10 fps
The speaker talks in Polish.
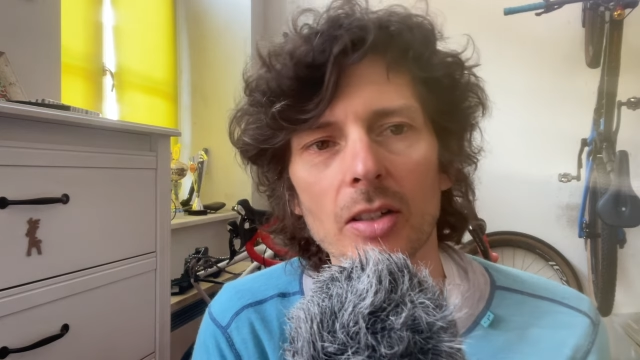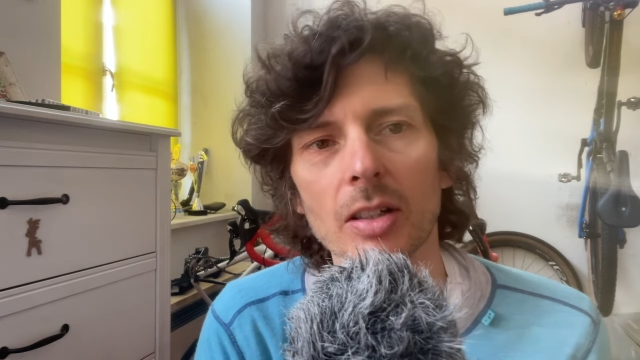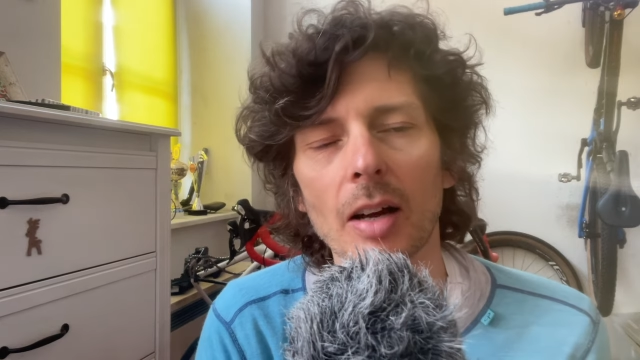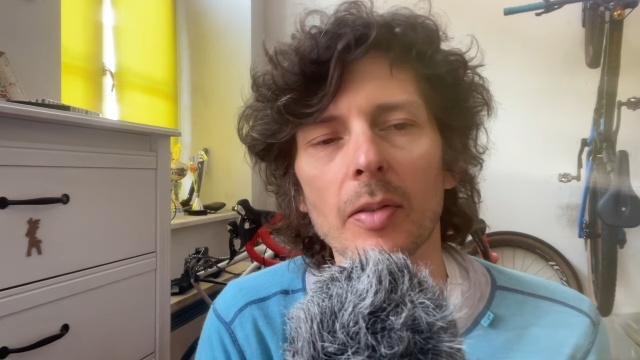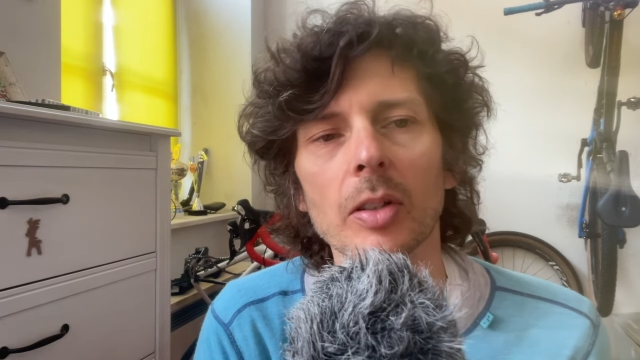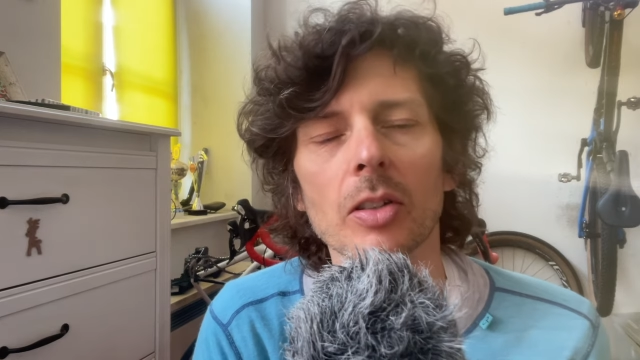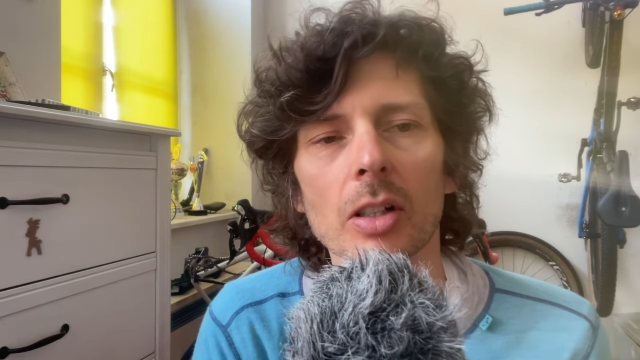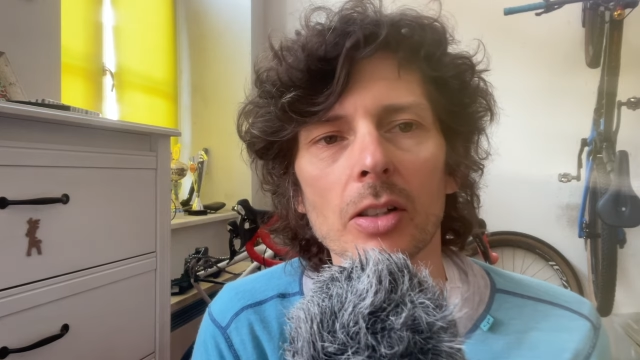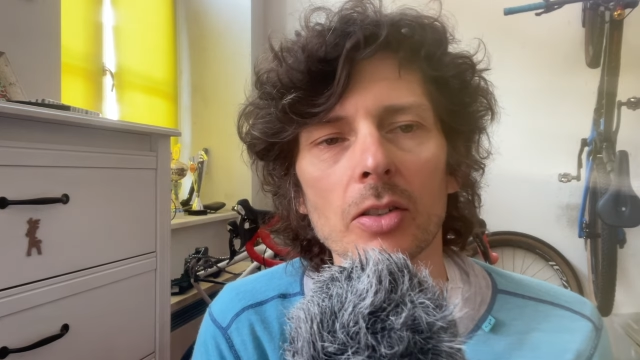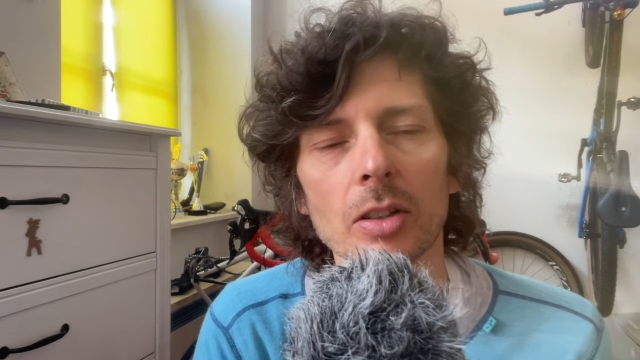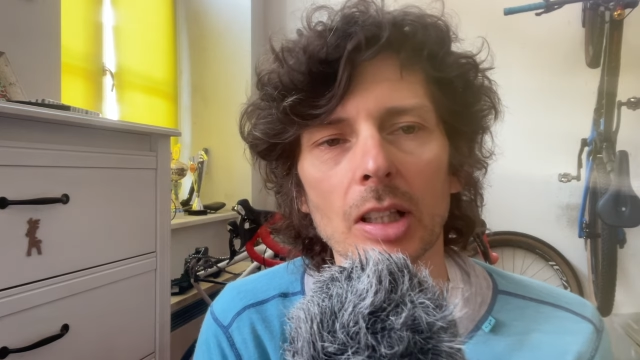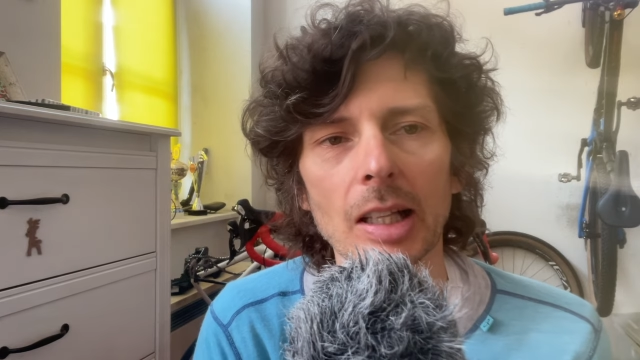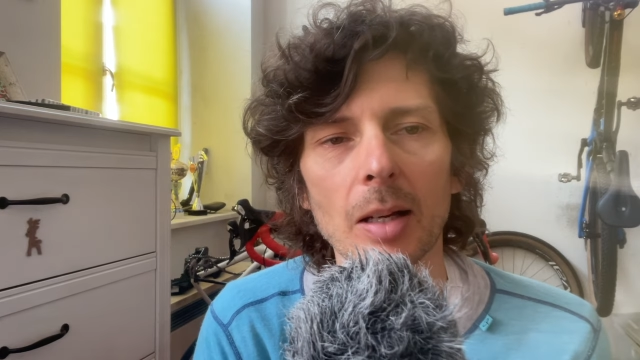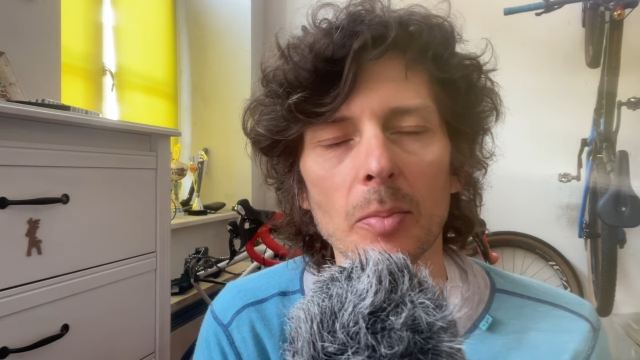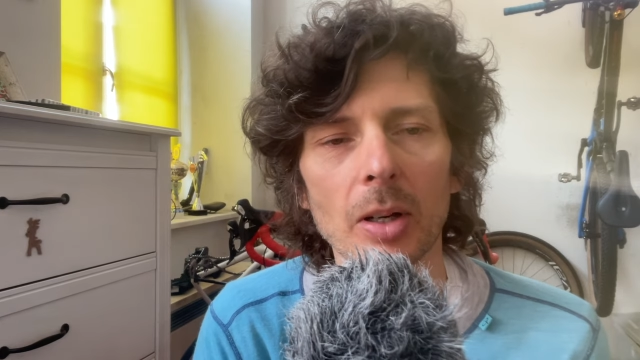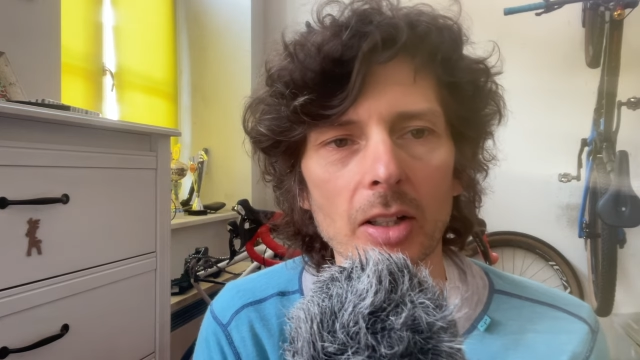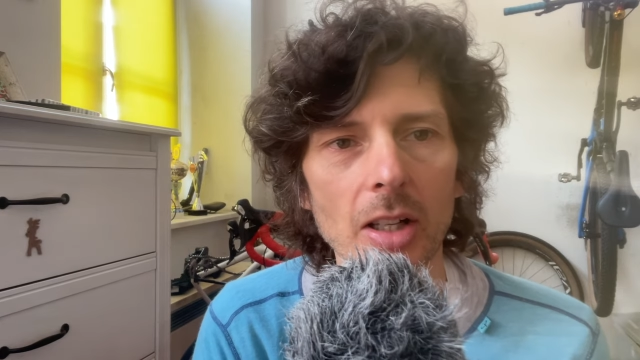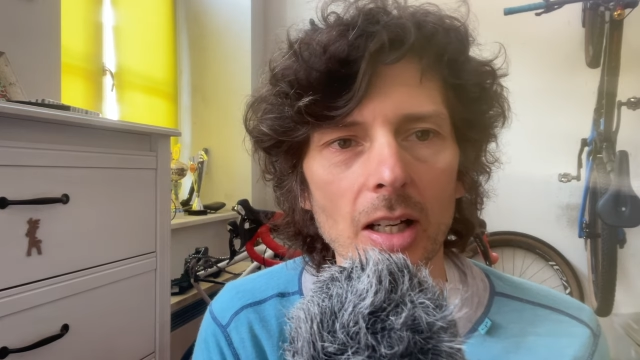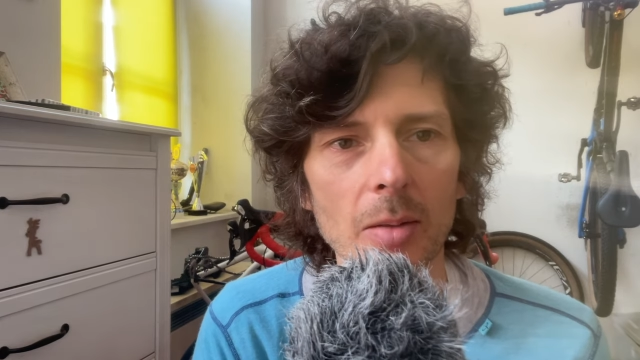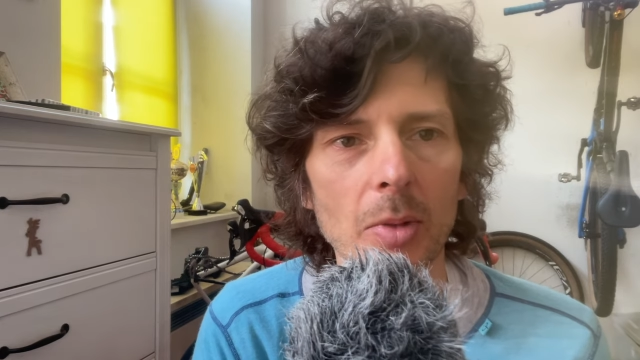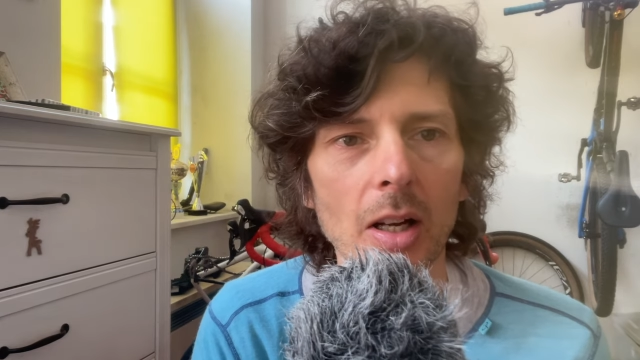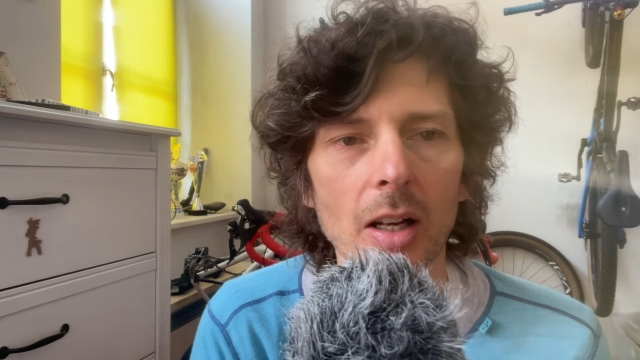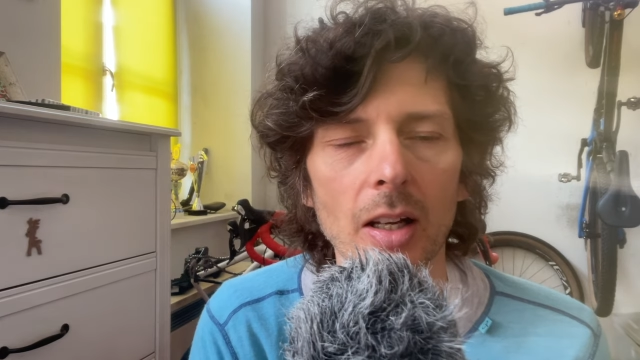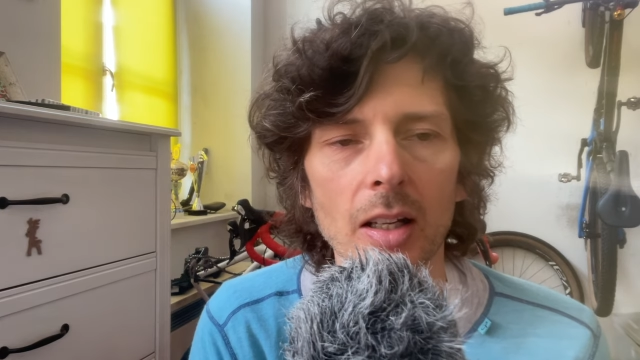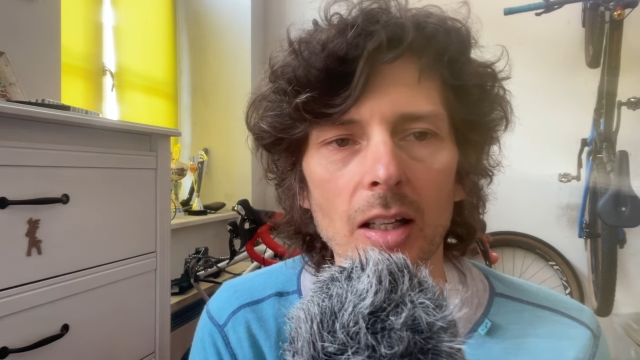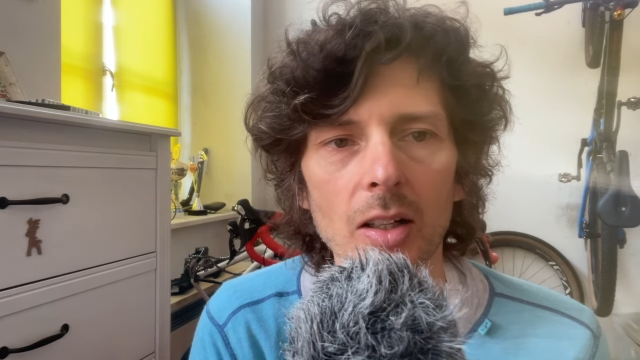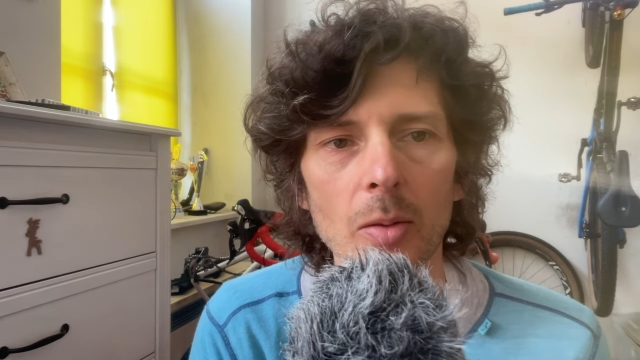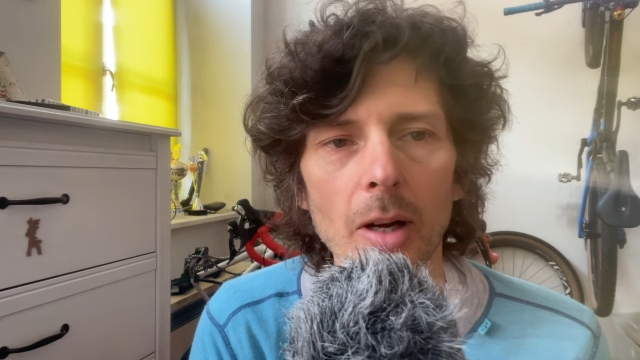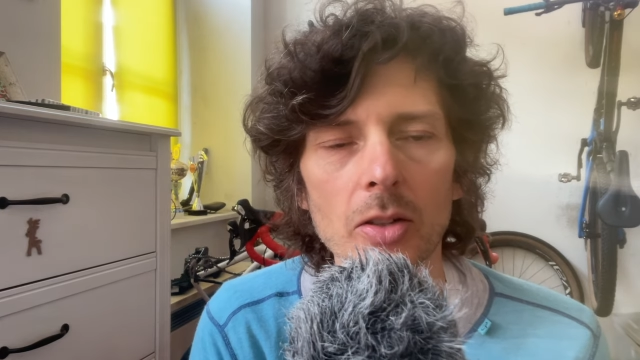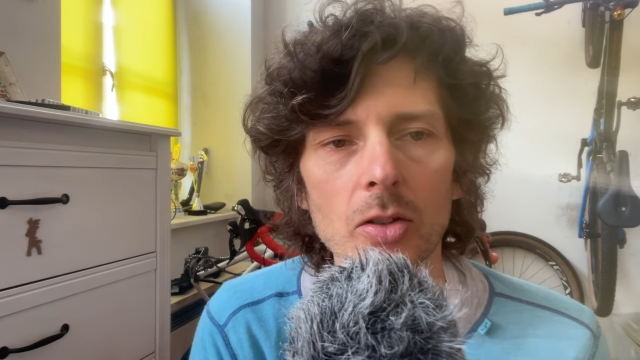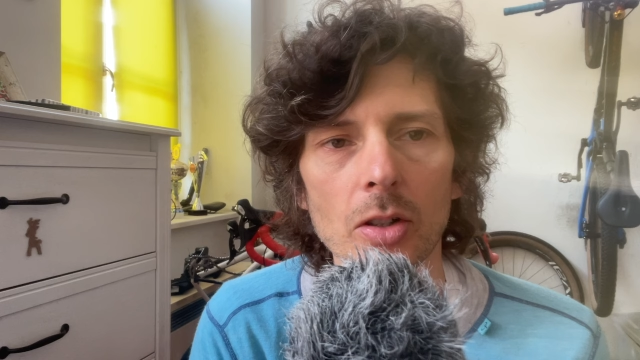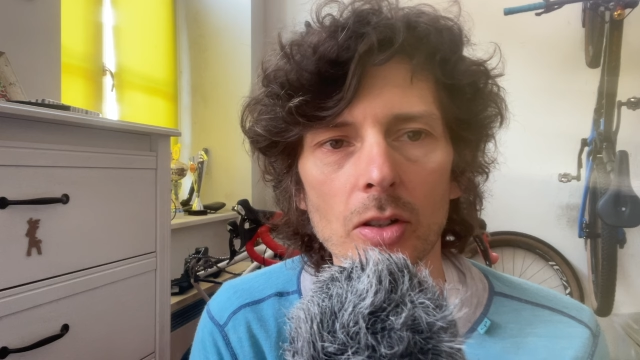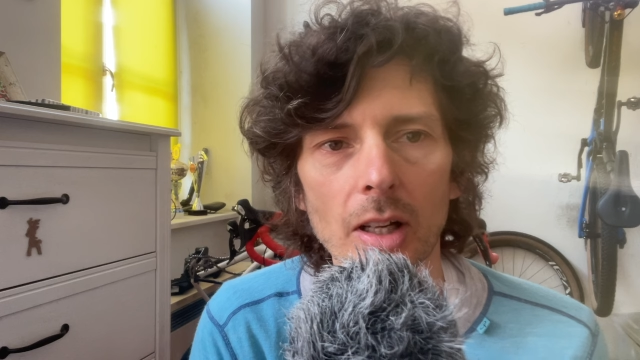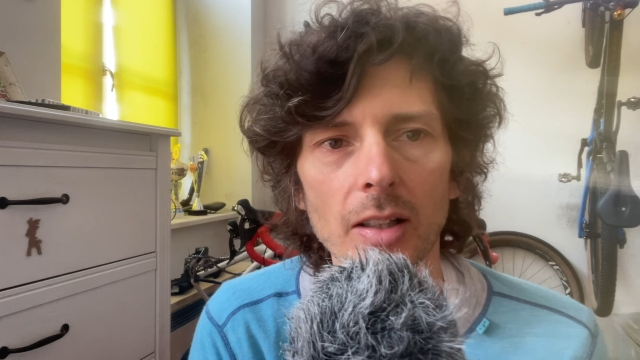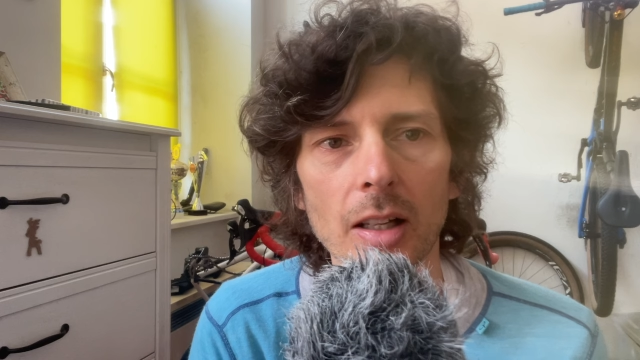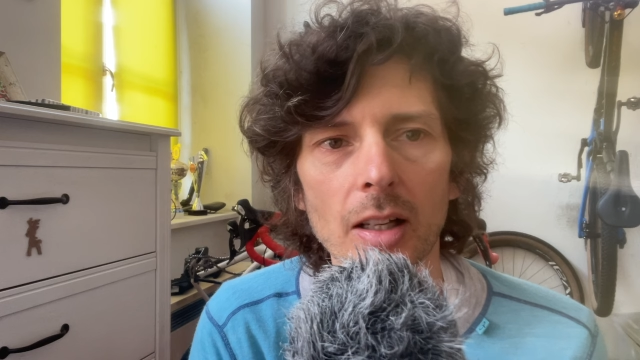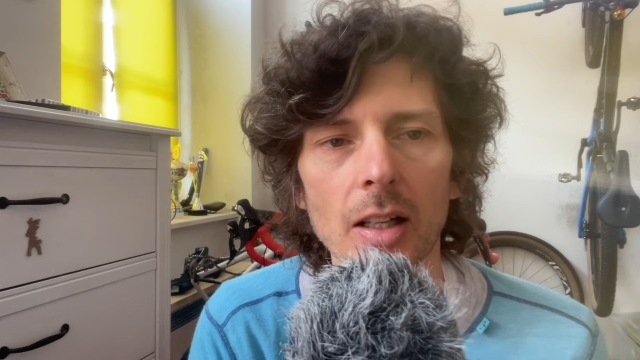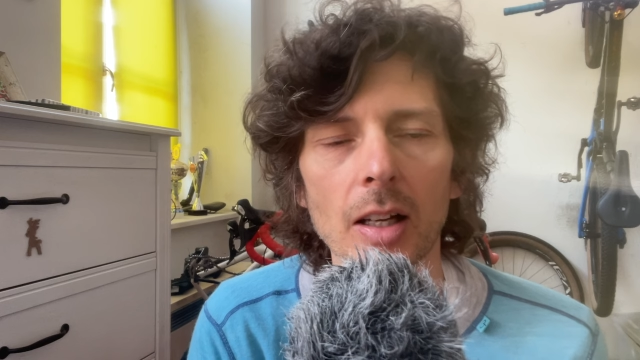nawet jeżeli jest się Tadejem Pogaczarem i gromadzi się kolejne,